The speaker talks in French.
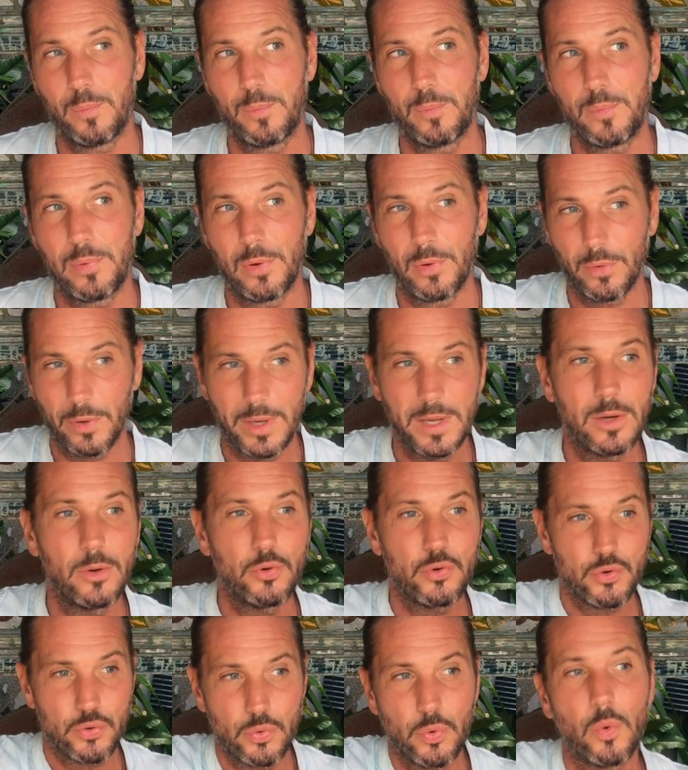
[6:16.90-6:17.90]
pleurer le
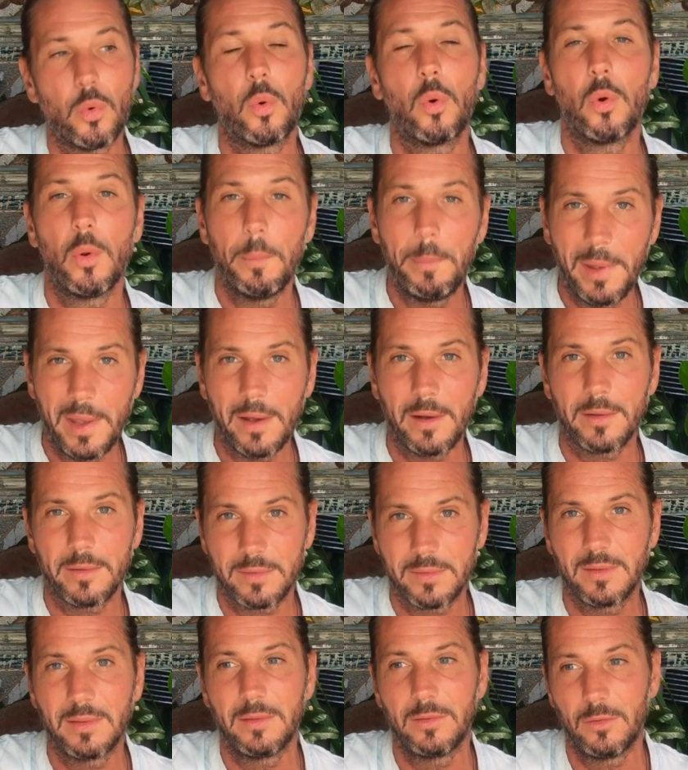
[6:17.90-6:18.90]
jour où on le perd.
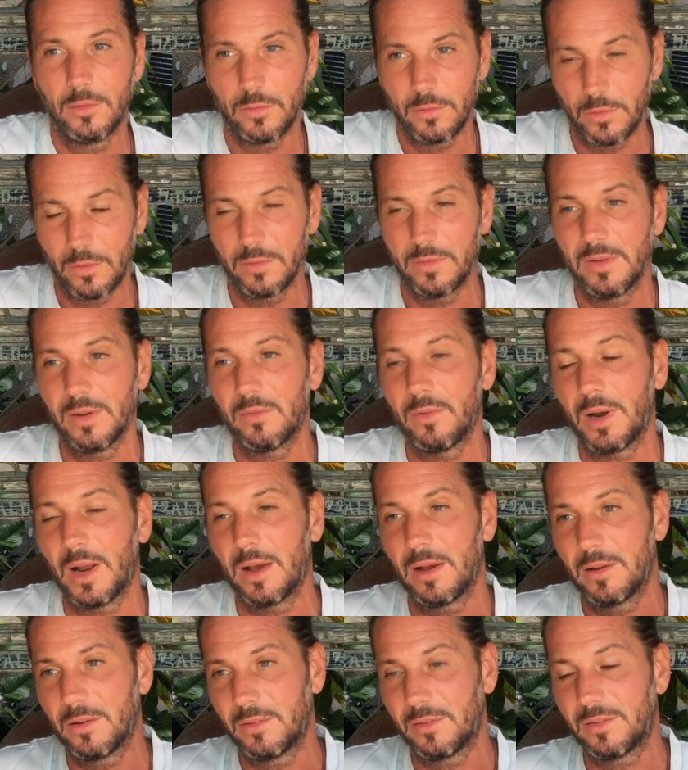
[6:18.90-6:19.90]
C'est de se dire,
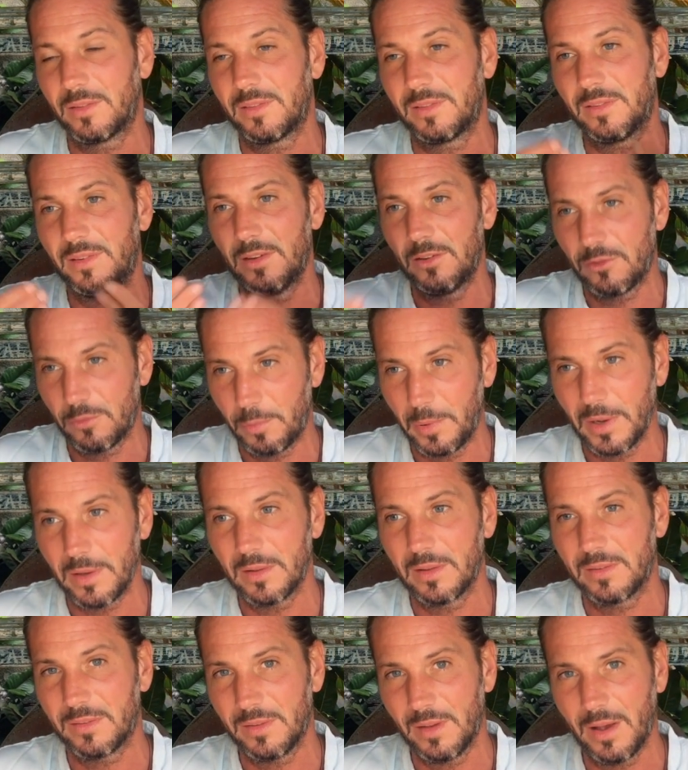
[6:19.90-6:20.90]
voilà, si je
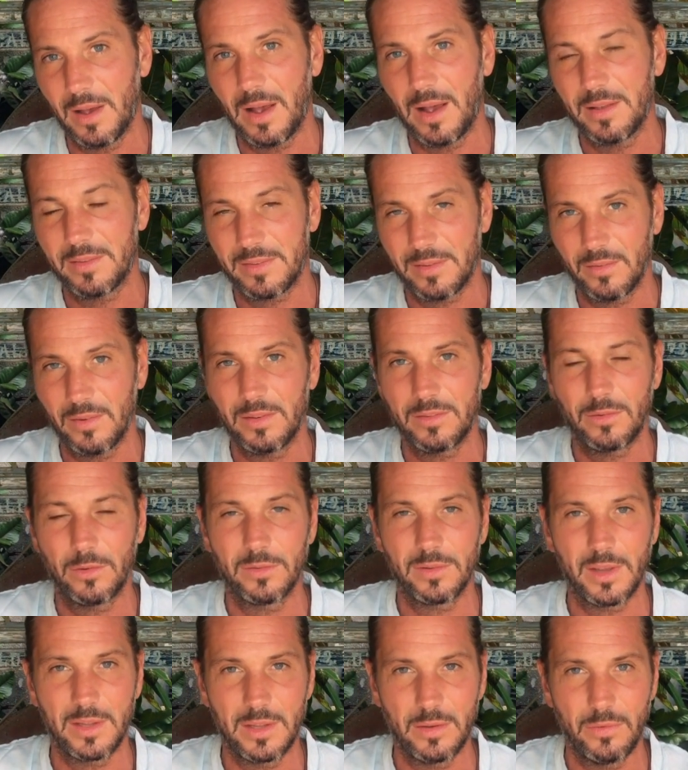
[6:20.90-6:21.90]
perdais ça, ah, c'est vrai que ce
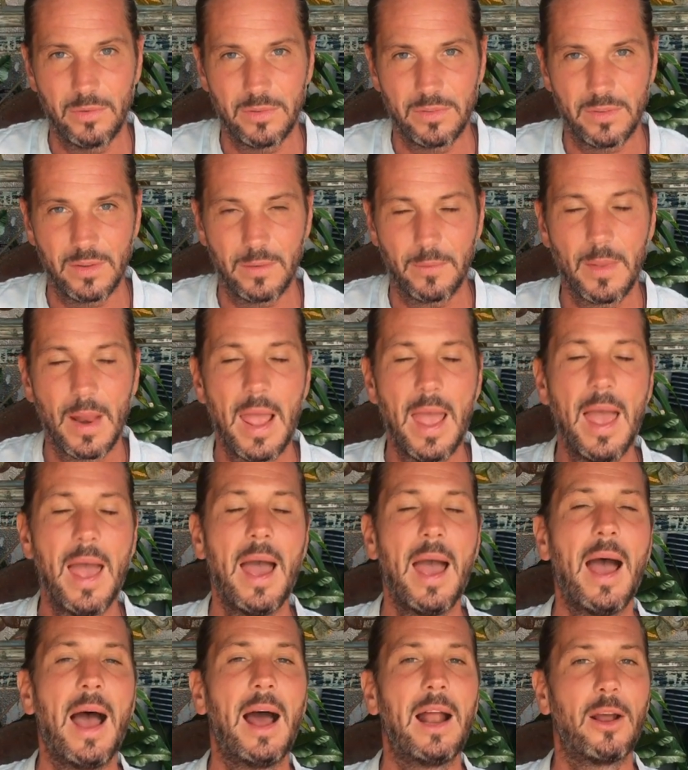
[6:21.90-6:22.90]
serait difficile.
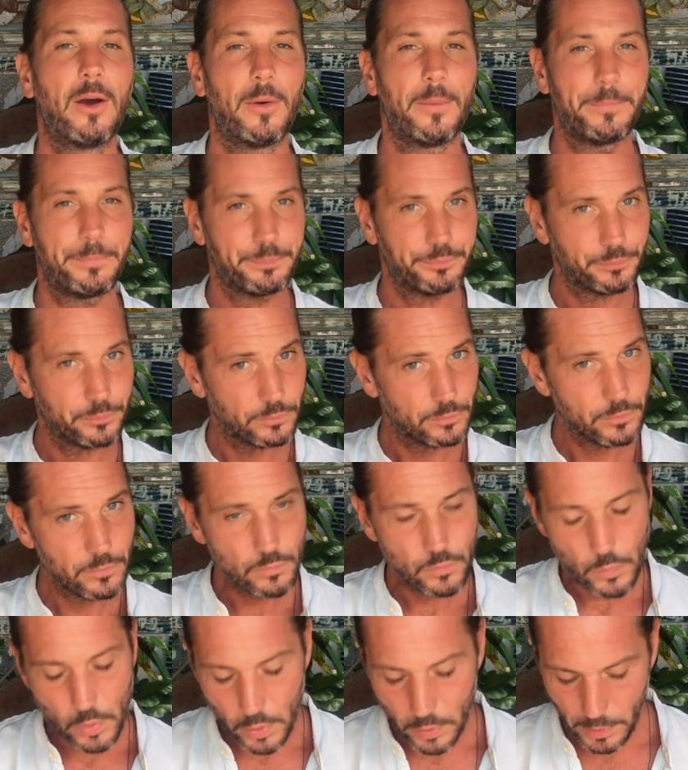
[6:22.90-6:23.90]
Alors,
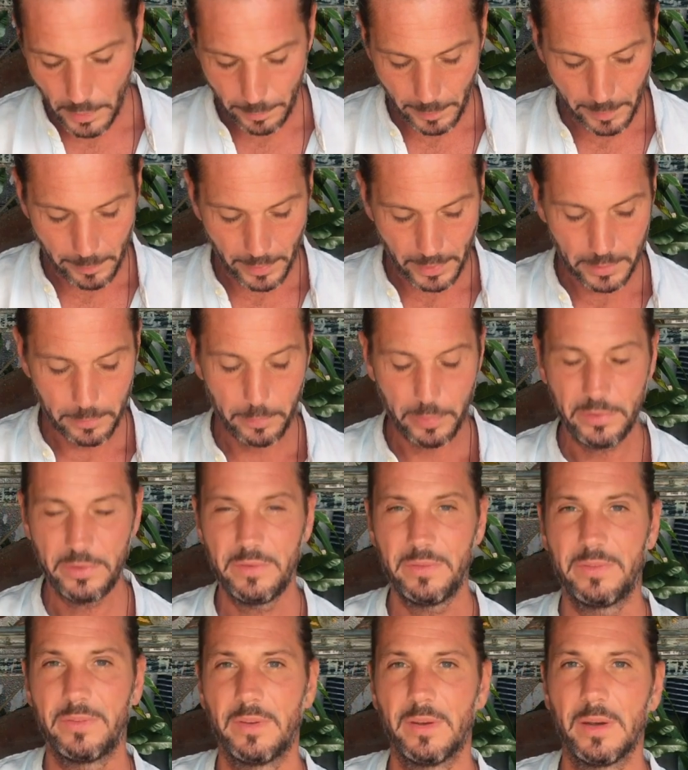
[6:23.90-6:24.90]
j'ai préparé une
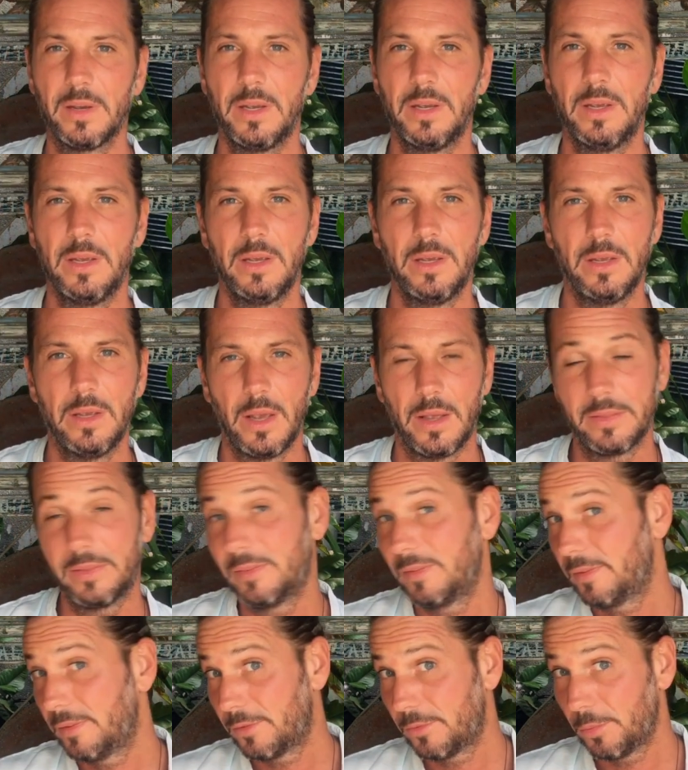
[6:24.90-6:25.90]
petite série à
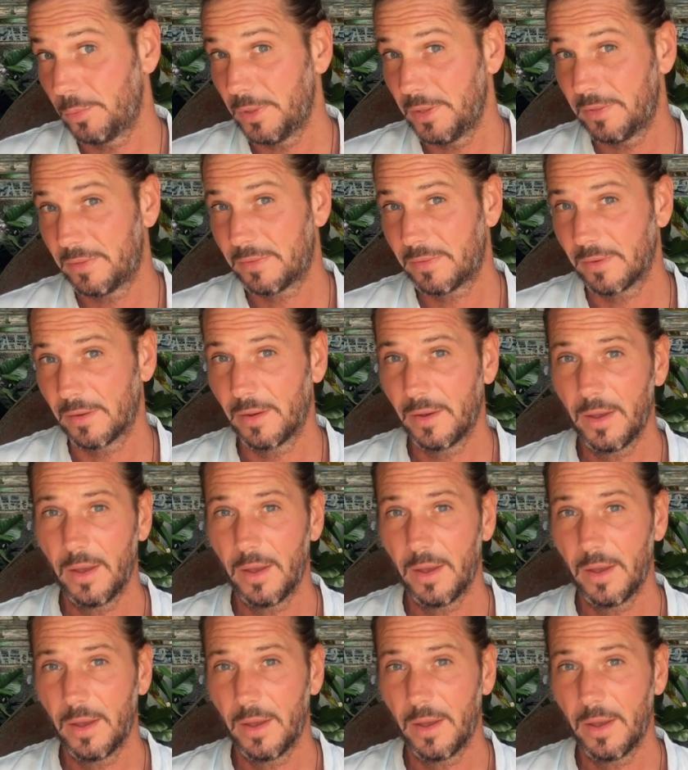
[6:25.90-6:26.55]
18